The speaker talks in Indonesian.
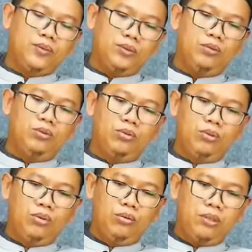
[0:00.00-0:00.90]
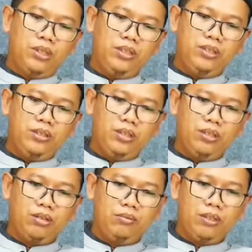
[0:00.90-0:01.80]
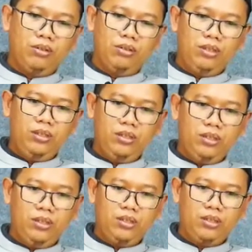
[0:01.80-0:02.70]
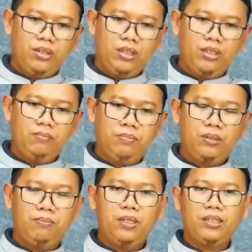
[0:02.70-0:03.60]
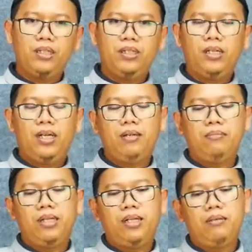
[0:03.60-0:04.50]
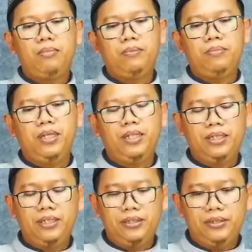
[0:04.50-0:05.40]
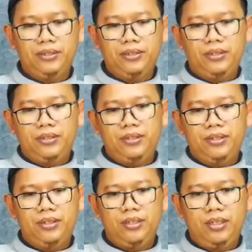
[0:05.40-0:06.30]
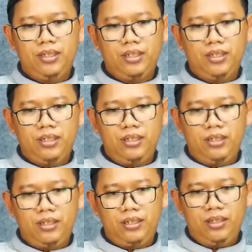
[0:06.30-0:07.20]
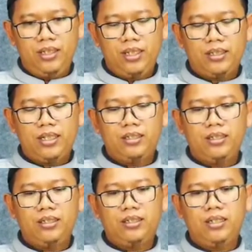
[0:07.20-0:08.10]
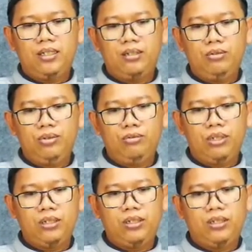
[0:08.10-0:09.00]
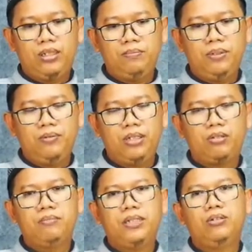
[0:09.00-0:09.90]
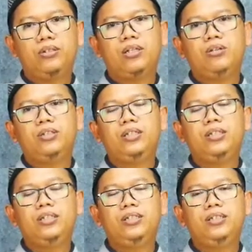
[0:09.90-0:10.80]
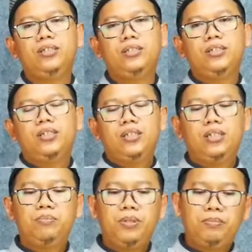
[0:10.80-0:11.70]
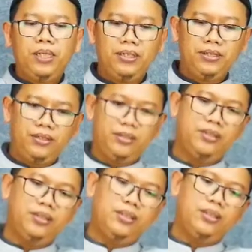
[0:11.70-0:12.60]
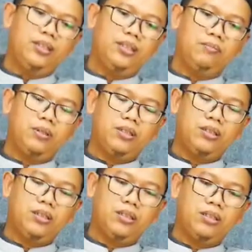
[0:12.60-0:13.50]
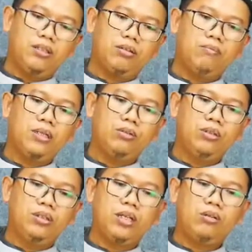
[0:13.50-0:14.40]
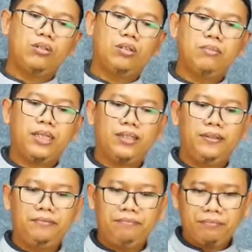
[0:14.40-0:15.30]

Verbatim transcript: untuk mengisi Ramadan ini dengan berbagai amal-amal baik sehingga niatan kita, tujuan kita bahwa Ramadan tahun ini lebih baik daripada Ramadan tahun kemarin.